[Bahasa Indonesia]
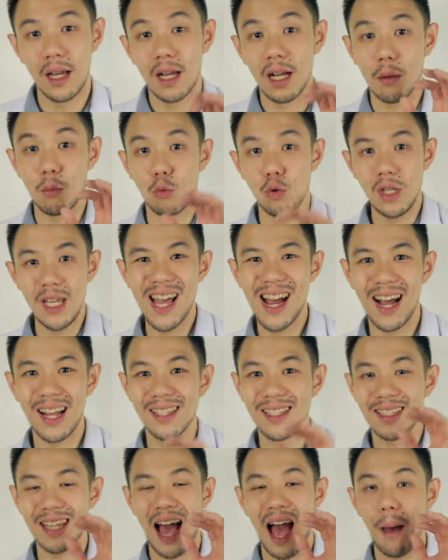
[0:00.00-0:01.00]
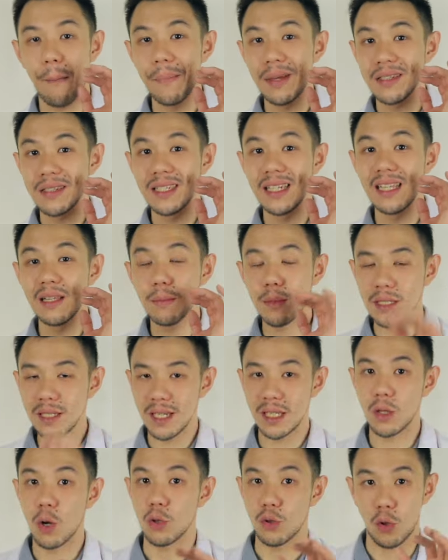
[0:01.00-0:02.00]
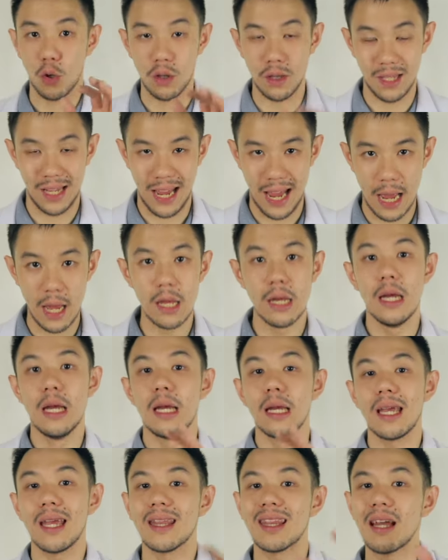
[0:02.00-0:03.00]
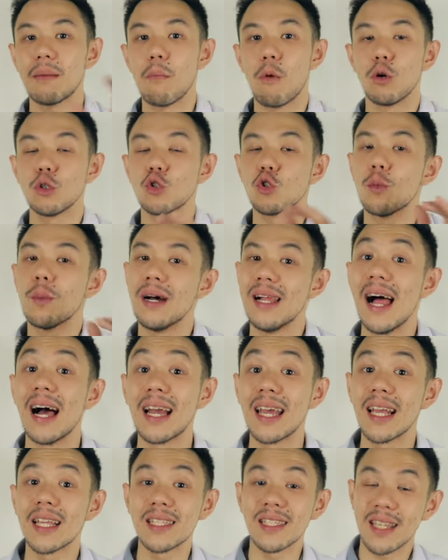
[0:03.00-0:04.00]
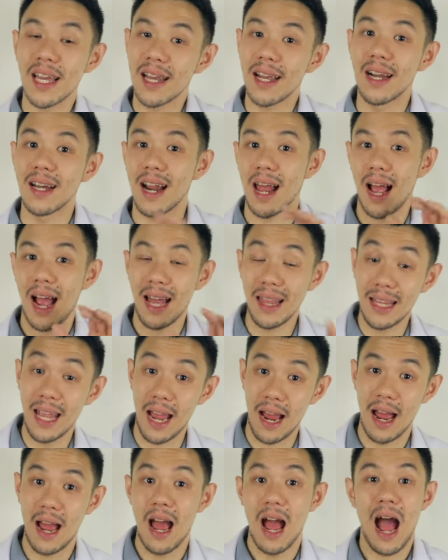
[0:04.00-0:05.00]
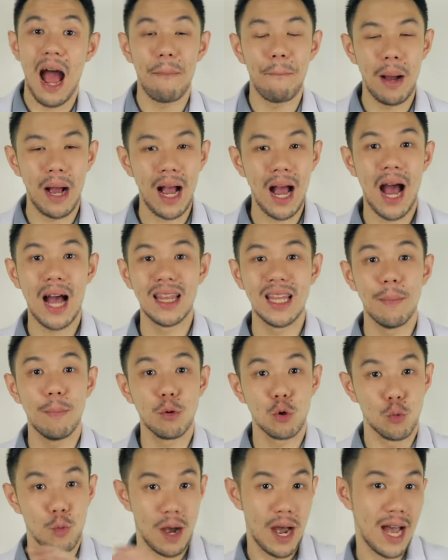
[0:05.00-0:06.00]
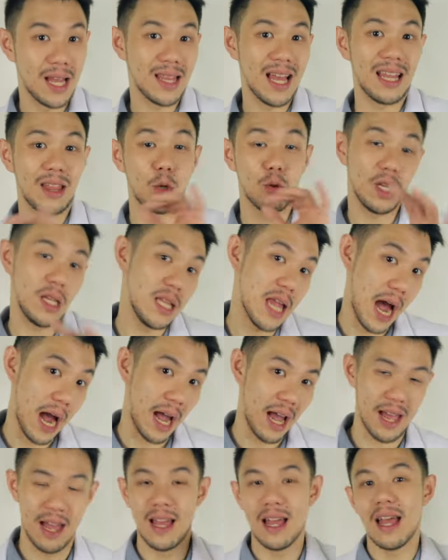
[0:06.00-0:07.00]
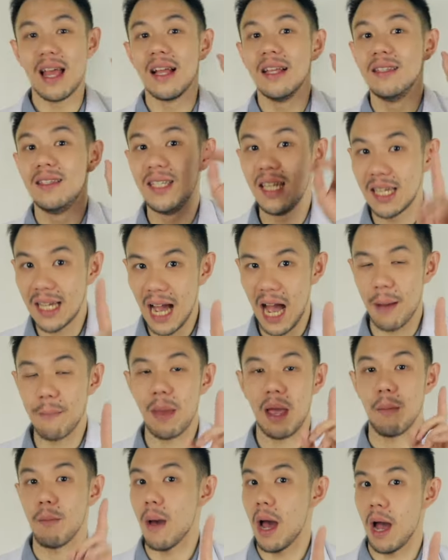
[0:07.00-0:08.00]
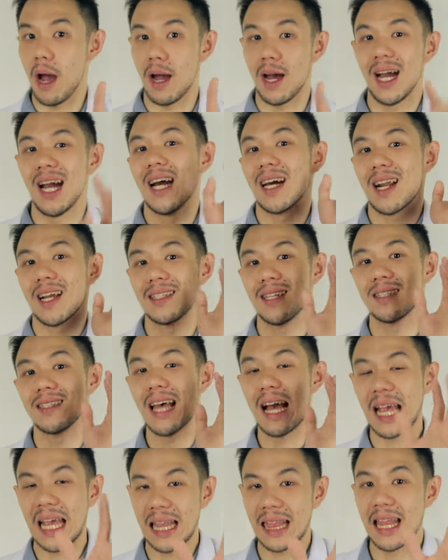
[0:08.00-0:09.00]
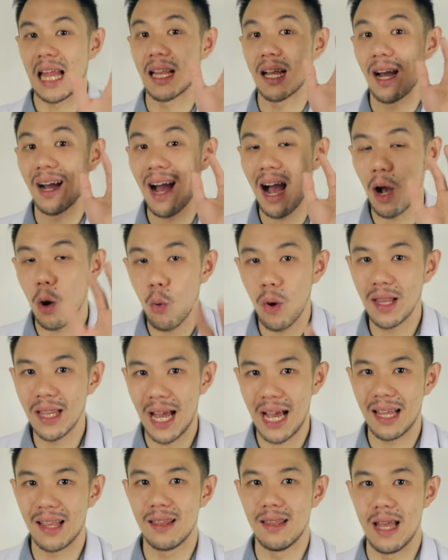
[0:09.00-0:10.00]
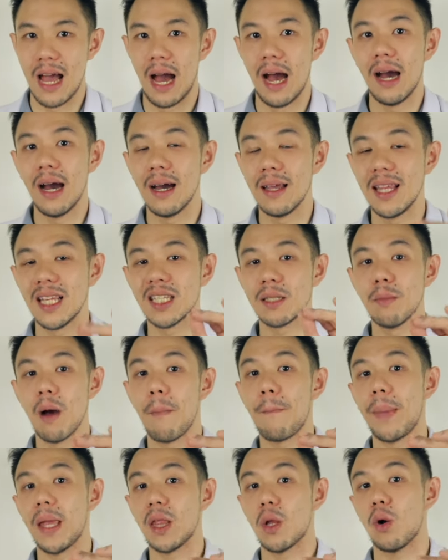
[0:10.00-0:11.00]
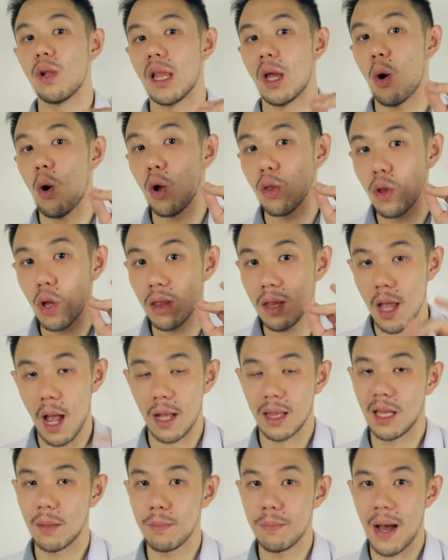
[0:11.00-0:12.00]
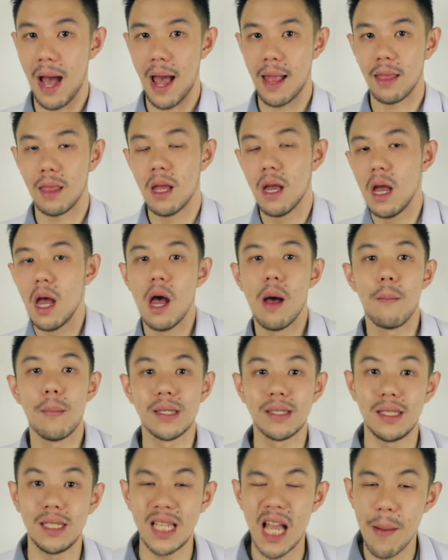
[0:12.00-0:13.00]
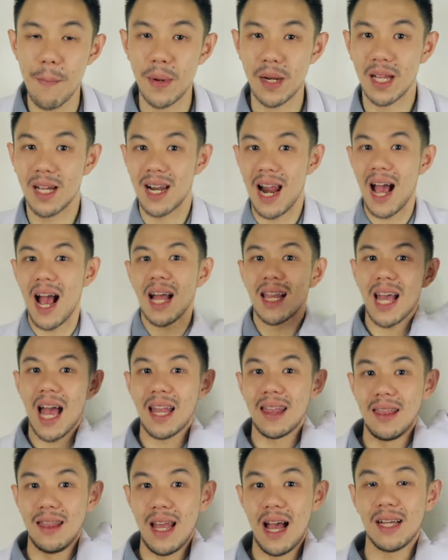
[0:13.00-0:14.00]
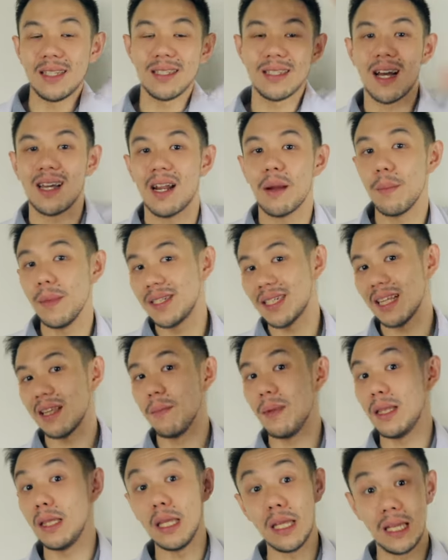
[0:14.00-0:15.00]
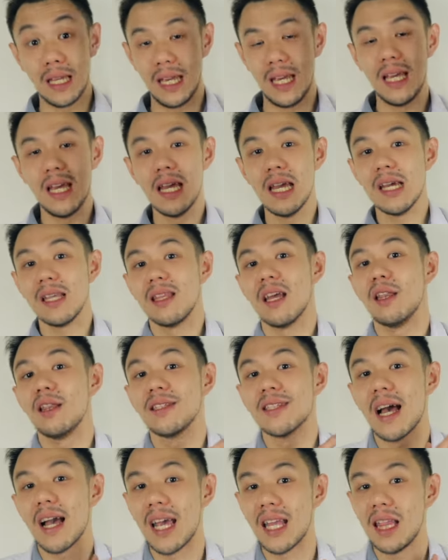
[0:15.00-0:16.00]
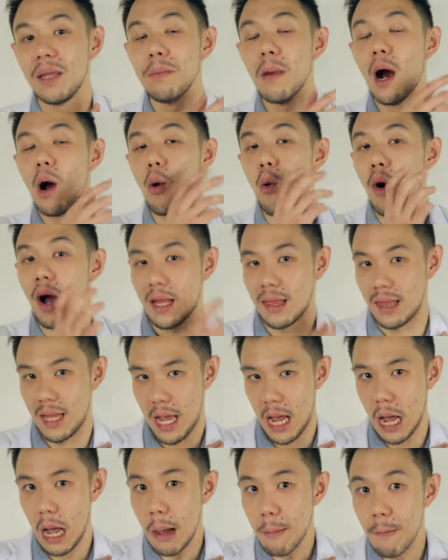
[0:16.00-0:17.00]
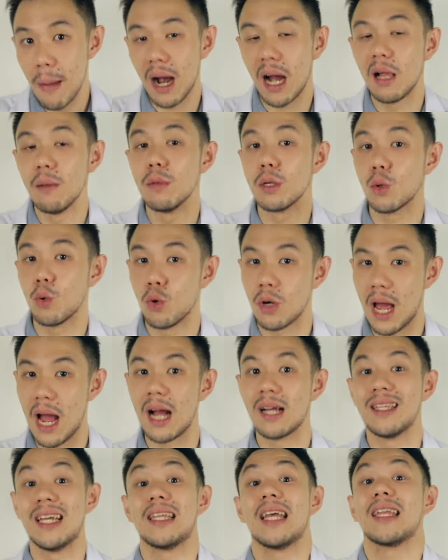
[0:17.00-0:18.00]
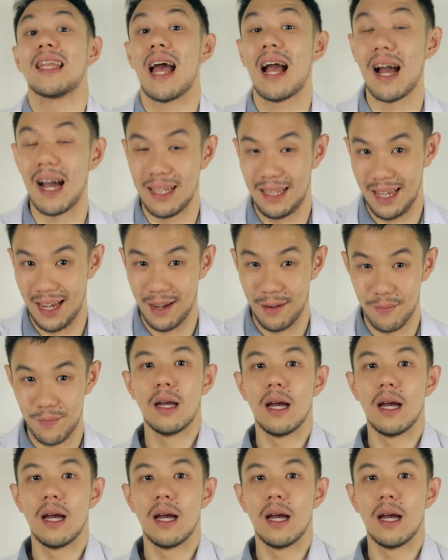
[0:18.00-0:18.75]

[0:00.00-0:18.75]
Kemudian sehabis dilemesin ototnya, kita mau coba lagi cek gerakannya, apakah ada perubahan atau tidak. Jika memang rasa sakit dan kekakuan Anda disebabkan oleh otot yang tepat, mestinya pergerakan Anda sekarang bisa lebih tinggi dan sakit di bahu Anda bakal berkurang dan enakan ya.